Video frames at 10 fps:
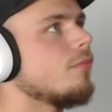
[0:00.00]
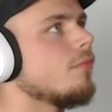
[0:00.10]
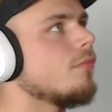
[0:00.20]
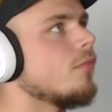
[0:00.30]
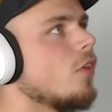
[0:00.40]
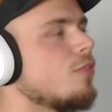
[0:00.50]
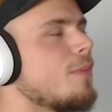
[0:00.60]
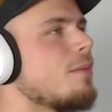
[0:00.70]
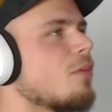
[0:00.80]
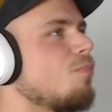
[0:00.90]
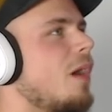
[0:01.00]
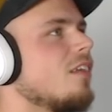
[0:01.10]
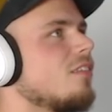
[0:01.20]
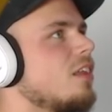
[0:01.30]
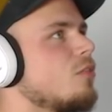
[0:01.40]
Oh, aber es macht aber
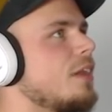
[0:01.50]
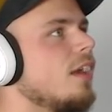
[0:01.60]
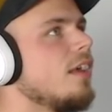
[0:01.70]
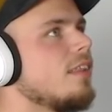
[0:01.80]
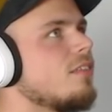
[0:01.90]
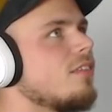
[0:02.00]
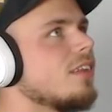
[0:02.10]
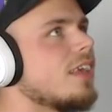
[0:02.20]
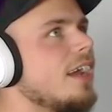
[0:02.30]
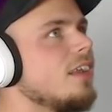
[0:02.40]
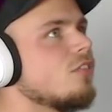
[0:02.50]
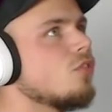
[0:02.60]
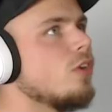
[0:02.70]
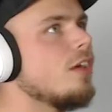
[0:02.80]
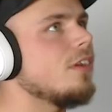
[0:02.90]
Spaß. Also ich bin ehrlich. Das ist ein geiles
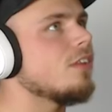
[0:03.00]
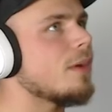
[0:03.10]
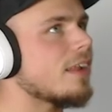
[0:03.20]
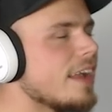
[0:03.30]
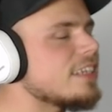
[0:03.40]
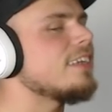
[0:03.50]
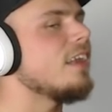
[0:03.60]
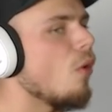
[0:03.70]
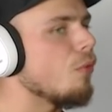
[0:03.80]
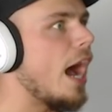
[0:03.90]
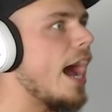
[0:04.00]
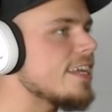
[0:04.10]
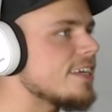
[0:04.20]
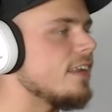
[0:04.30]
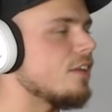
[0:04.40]
Troll-Level. Das macht eigentlich Laune.
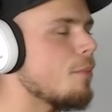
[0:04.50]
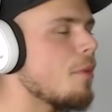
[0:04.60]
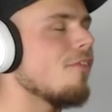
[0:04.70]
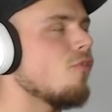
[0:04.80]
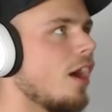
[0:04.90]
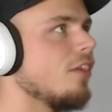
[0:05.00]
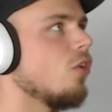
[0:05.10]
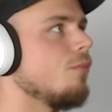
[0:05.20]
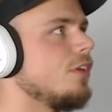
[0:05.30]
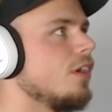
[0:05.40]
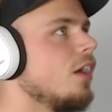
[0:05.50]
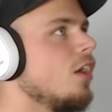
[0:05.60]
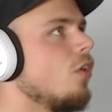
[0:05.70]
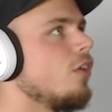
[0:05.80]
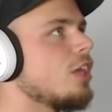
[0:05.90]
Eigentlich, wenn man mal vorankommt hier.
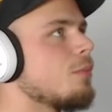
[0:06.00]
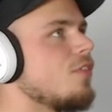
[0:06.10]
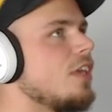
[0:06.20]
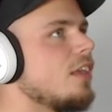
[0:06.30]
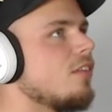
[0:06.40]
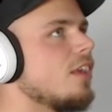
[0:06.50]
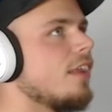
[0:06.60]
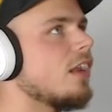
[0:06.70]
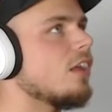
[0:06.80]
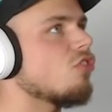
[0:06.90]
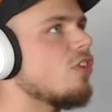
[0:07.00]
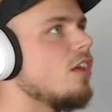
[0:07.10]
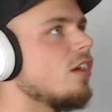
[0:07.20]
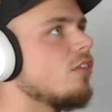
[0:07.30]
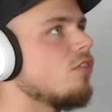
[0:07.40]
Und nicht immer wie ich jetzt hier an der gleichen
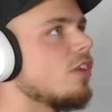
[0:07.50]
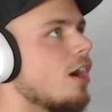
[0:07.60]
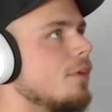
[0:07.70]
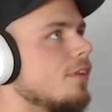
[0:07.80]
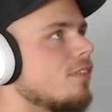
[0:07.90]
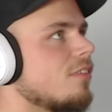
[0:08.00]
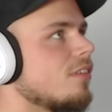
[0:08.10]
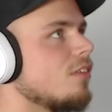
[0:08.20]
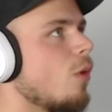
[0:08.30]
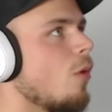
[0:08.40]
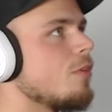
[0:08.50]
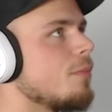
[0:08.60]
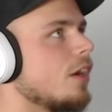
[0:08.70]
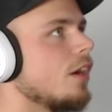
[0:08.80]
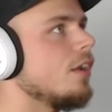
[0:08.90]
Stelle gammelt. Das ist überhaupt nicht mehr
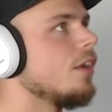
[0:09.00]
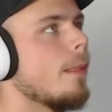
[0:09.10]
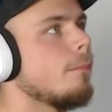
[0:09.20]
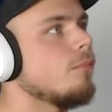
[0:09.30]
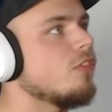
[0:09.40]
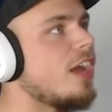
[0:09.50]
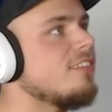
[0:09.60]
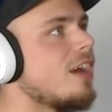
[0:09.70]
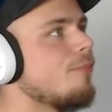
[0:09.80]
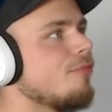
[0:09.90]
geil. Zeissapfen.